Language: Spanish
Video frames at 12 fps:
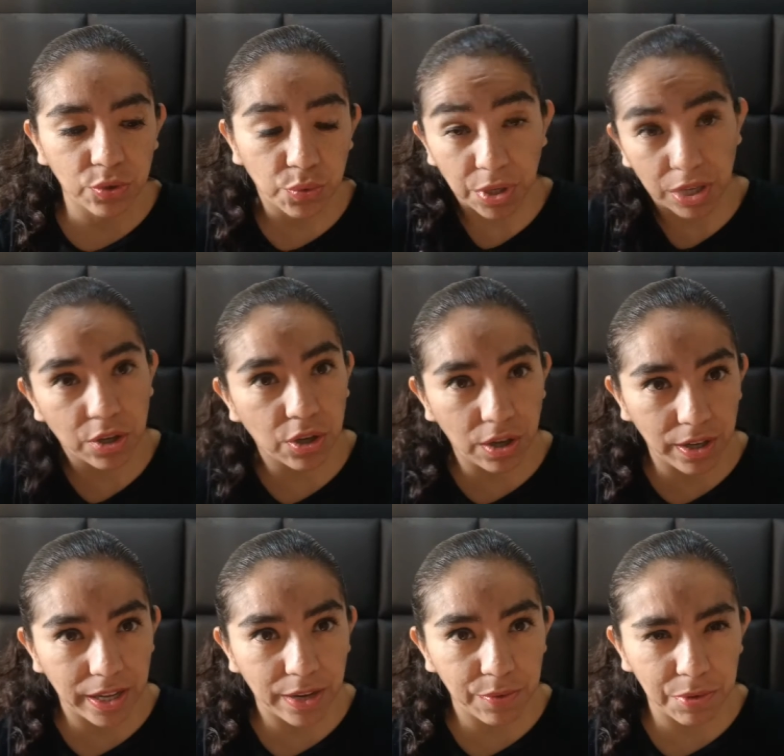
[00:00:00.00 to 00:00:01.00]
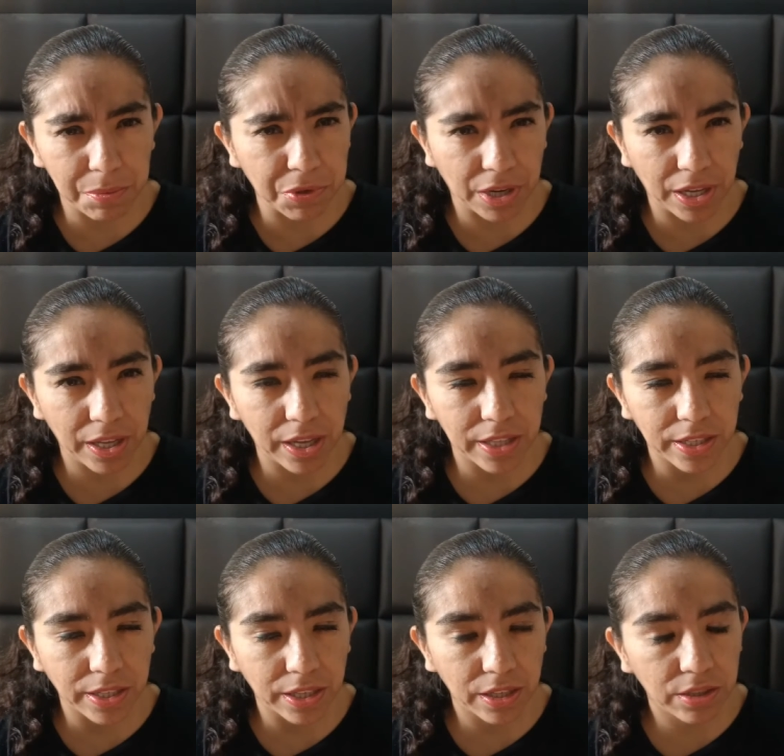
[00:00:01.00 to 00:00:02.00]
su hijo, el nuevo rey, el
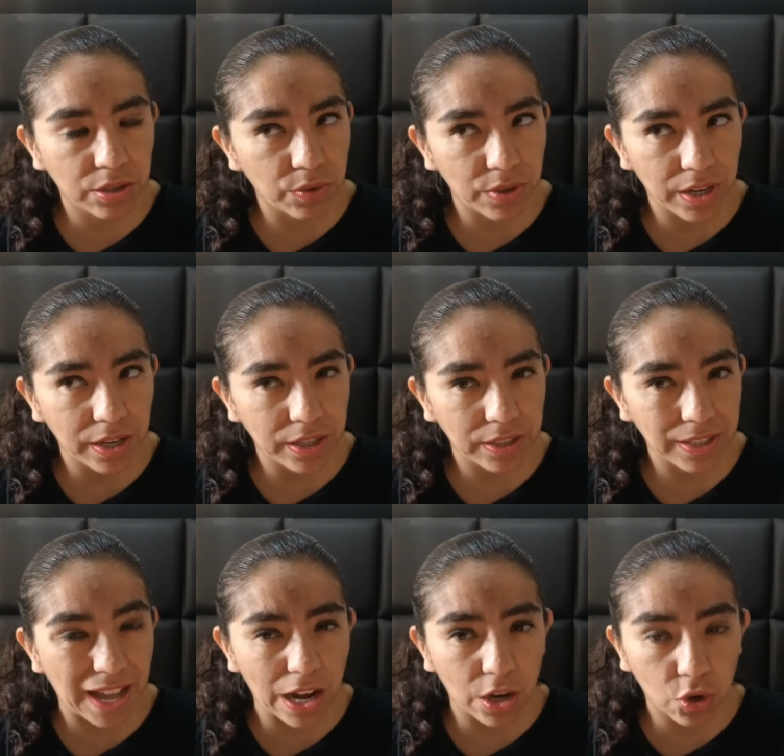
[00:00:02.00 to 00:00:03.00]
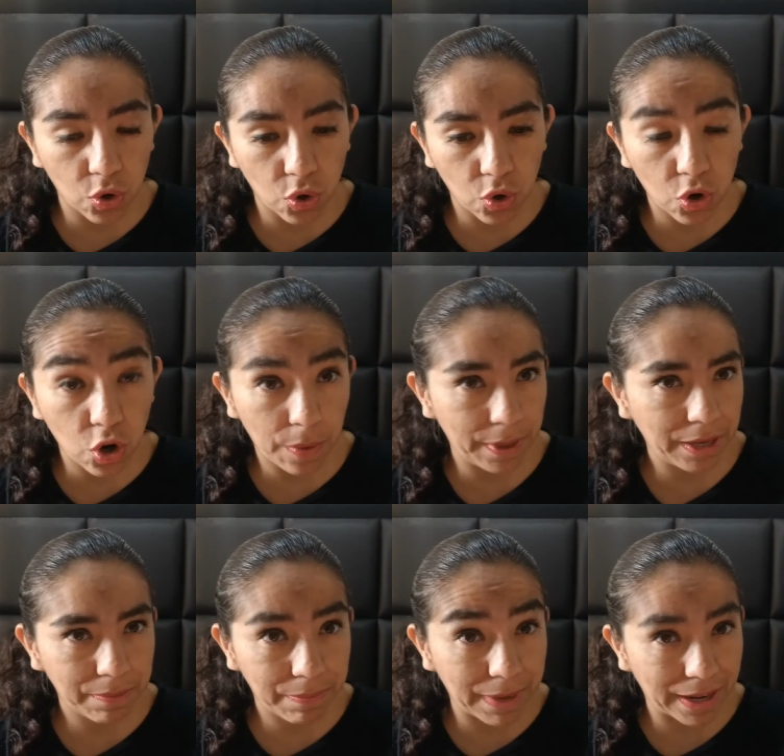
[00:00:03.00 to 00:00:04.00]
detalle es que es algo
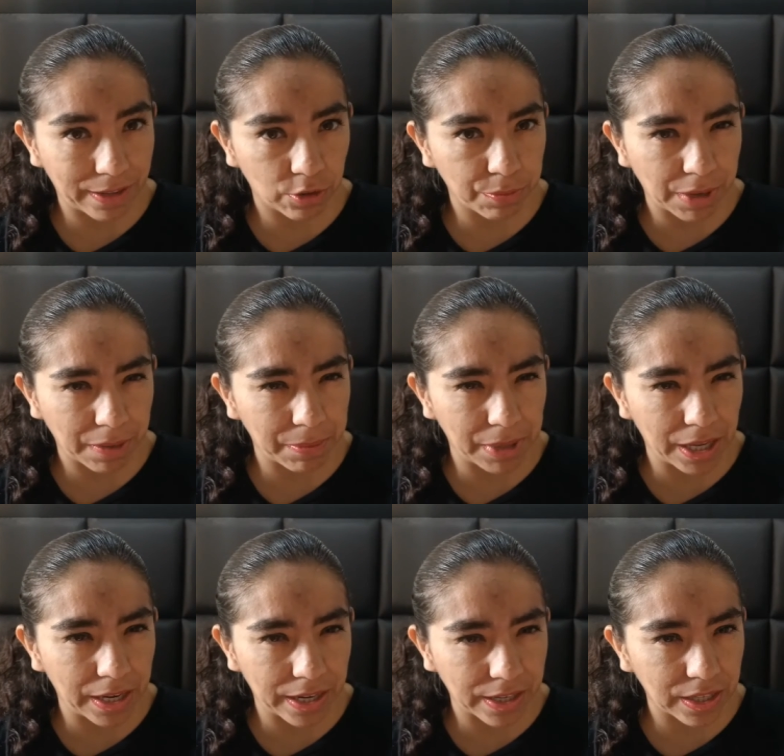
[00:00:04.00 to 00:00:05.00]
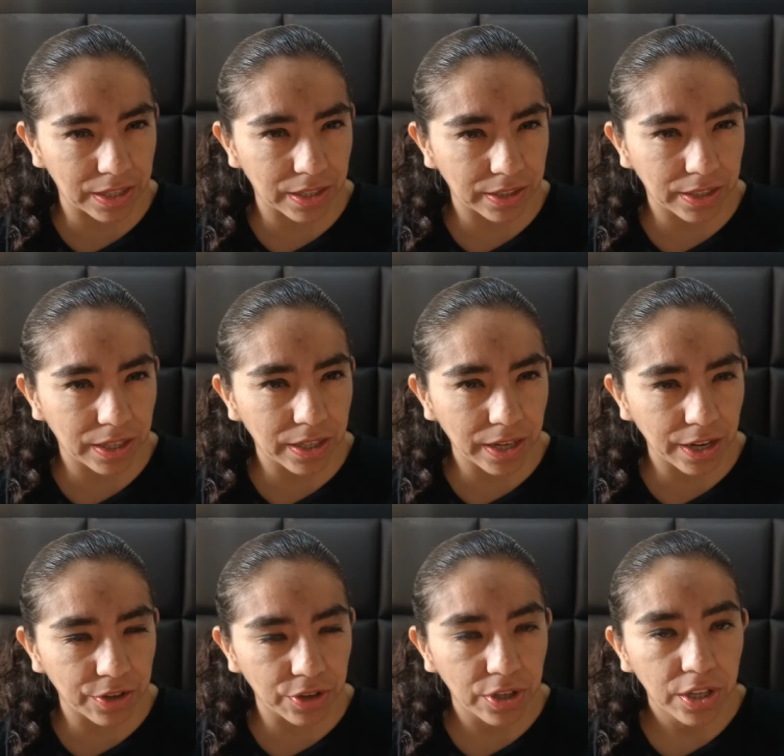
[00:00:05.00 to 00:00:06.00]
joven para tomar bien las riendas del
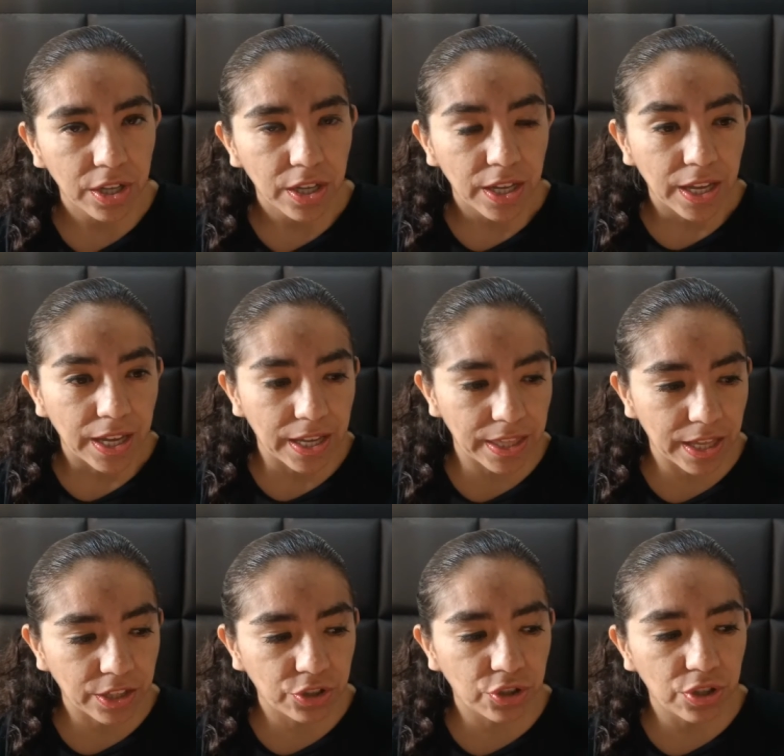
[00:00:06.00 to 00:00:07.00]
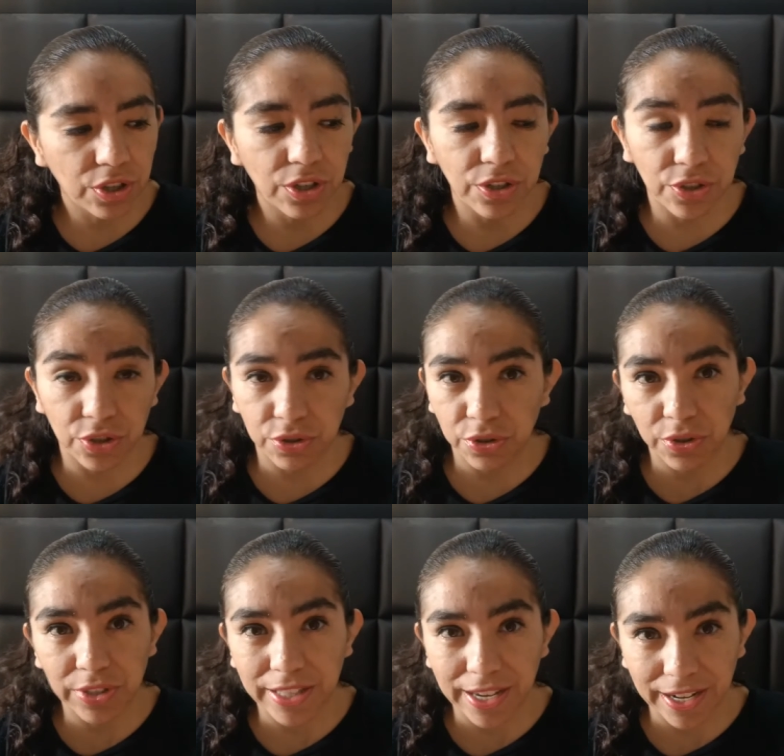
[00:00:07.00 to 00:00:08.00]
reino. Y de hecho, no
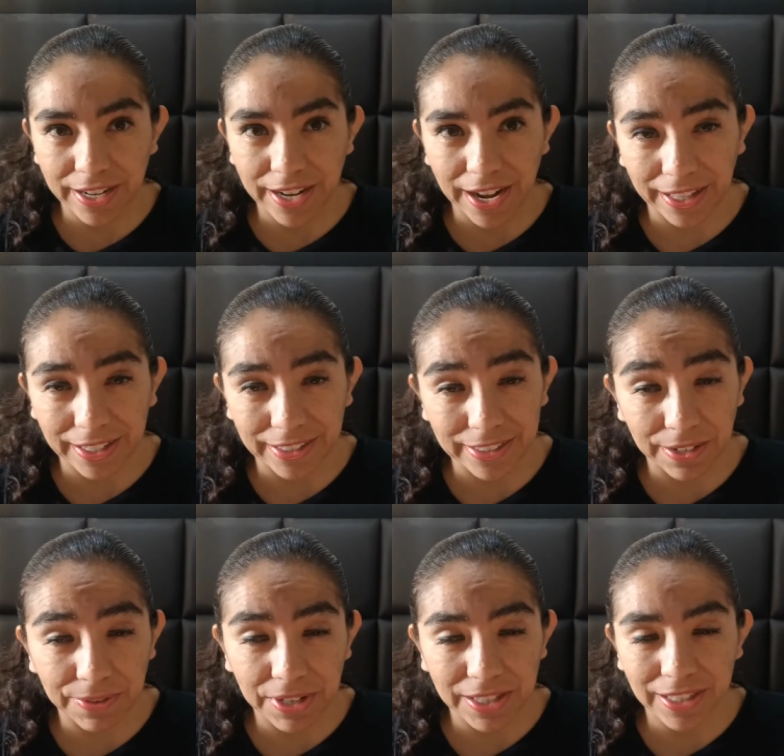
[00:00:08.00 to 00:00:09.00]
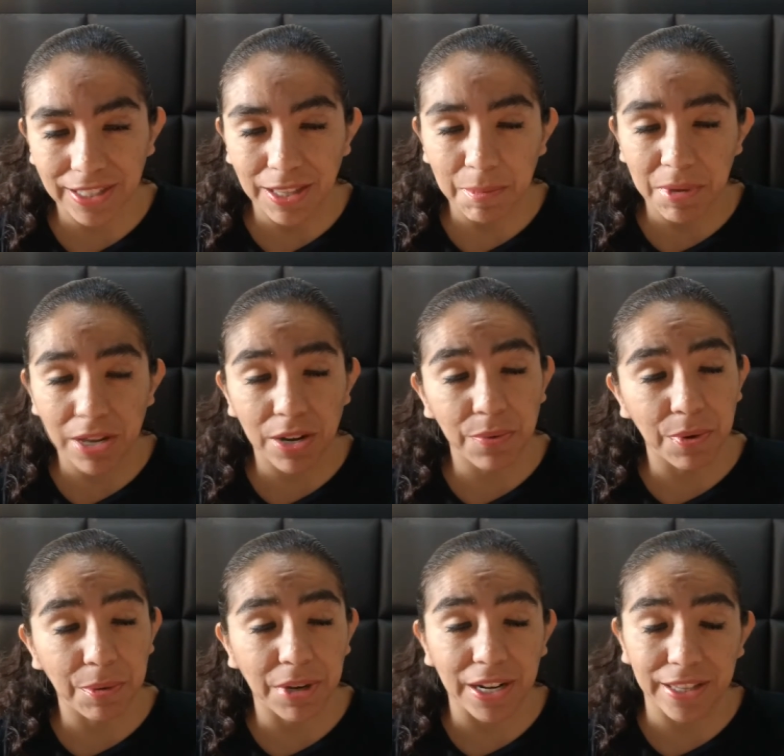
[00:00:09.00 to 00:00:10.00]
solo es la reina la que está al frente, también el
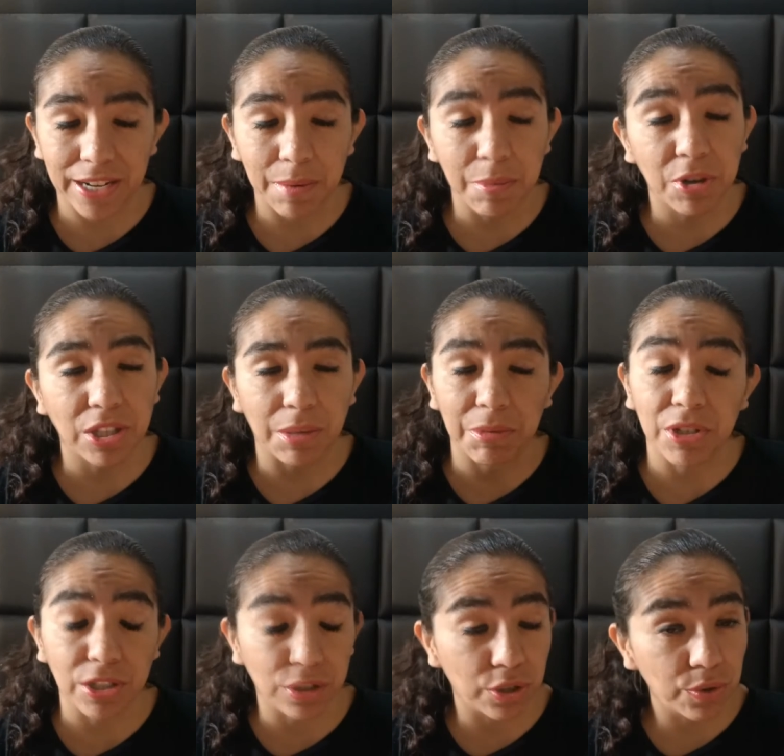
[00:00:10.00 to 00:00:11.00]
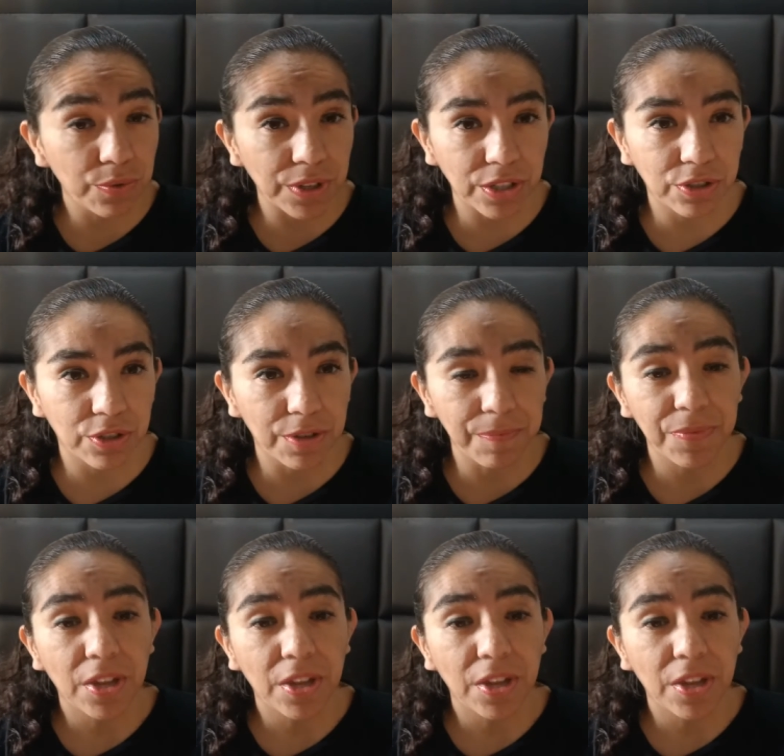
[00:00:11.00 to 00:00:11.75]
nuevo cardenal, porque también Richelieu falleció,